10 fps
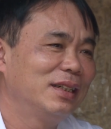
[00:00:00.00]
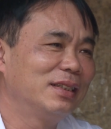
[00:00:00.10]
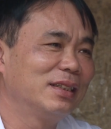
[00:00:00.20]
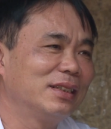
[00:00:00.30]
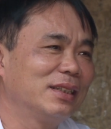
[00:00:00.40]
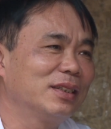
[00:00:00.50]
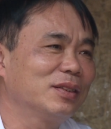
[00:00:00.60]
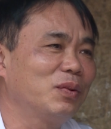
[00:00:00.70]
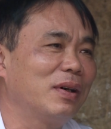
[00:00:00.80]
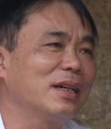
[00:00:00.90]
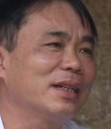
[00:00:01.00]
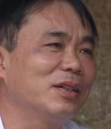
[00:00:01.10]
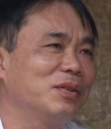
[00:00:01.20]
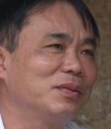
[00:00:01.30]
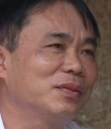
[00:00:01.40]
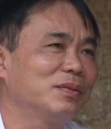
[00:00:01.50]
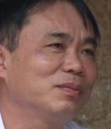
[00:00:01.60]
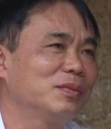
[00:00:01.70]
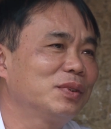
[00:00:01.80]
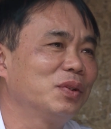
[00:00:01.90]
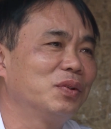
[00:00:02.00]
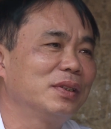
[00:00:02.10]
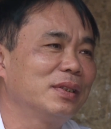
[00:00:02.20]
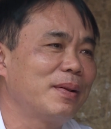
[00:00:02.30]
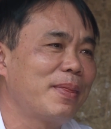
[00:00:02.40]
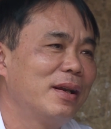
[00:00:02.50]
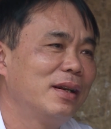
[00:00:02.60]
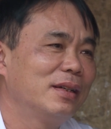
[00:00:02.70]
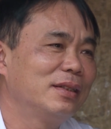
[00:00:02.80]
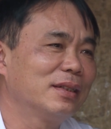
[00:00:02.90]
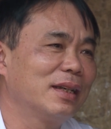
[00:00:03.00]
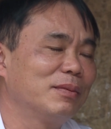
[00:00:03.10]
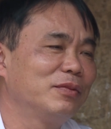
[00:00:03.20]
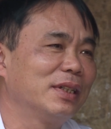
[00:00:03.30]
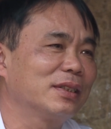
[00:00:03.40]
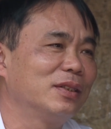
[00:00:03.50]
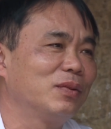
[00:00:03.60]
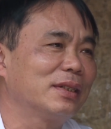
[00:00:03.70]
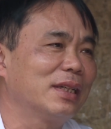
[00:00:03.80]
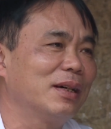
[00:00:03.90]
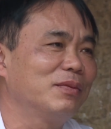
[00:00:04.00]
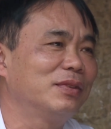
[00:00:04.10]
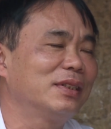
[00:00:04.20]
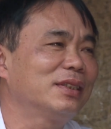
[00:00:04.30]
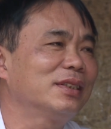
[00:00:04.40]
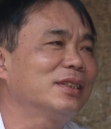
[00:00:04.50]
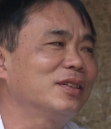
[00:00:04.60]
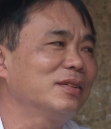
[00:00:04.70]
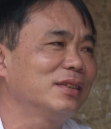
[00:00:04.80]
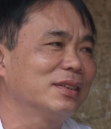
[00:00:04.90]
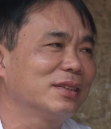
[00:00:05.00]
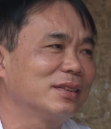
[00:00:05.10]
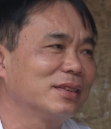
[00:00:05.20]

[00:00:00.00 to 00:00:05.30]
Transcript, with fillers: hơn là dân nó quá nghèo tồi nhưng làm việc ở ngoài trạm vẫn chưa xong được